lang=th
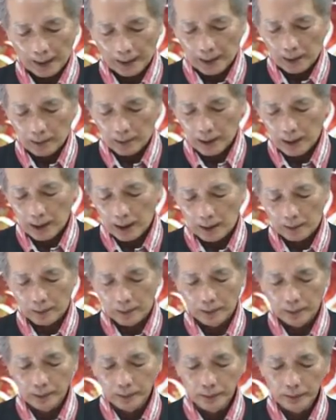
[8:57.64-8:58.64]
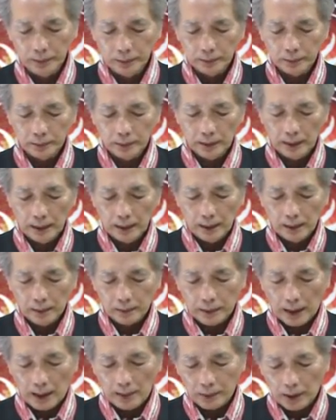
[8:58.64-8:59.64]
ดดาวเก้า
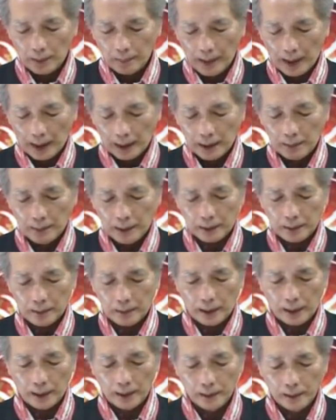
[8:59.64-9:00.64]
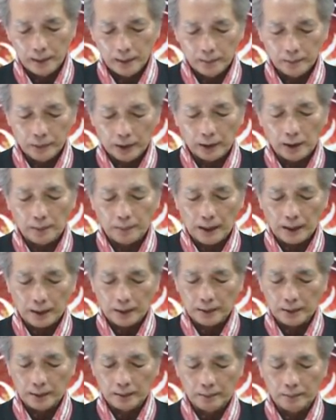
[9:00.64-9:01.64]
สามกับแปดนั้นไม่เท่าไหร่สองกับแปด
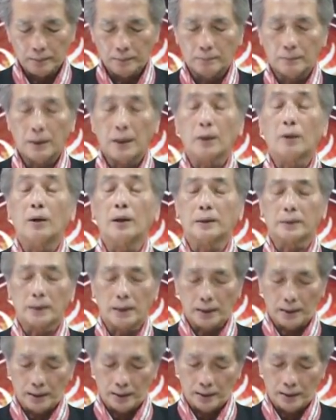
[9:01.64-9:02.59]
คือไม่ค่อยจะ